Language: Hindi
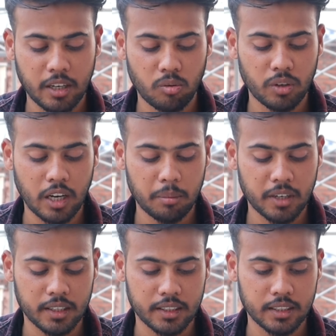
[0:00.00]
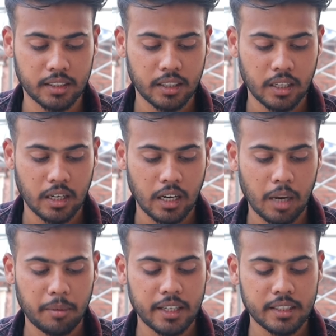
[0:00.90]
डाउनलोड आप कर दीजिए
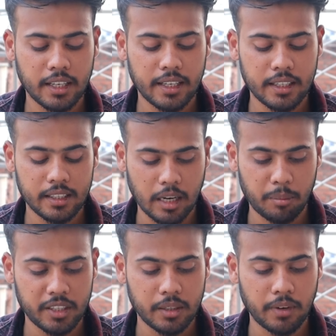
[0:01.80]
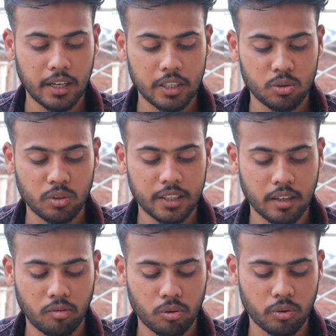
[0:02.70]
अब गाइज देखिए यहाँ पर ये फाइल है जो है
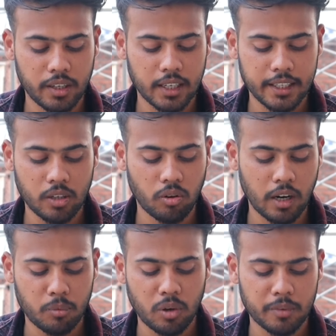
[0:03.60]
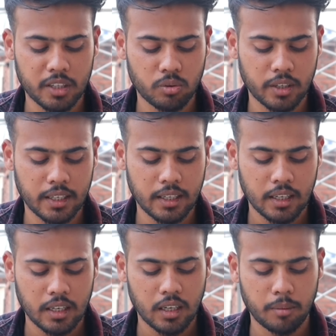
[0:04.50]
डाउनलोड होने लगी है और आपको अपना जो है
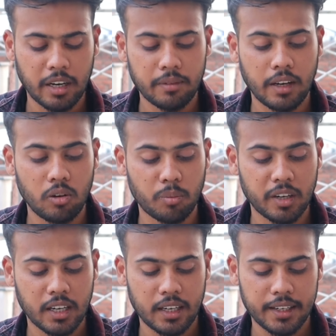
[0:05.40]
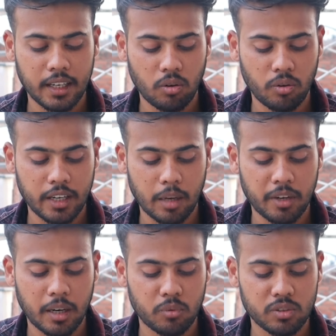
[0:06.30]
माई फाइल ओपन कर लेना और यहाँ
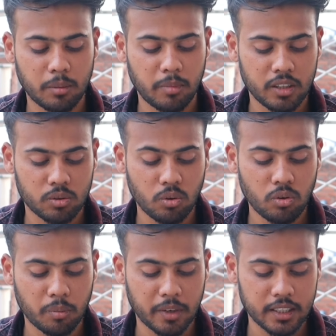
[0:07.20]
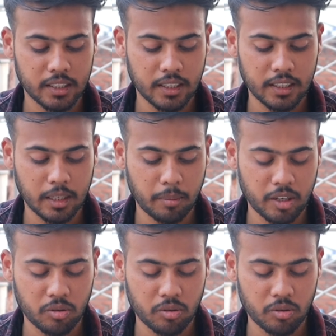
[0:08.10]
पर आपको सिंपली इसको ओपन जैसे कि देख पा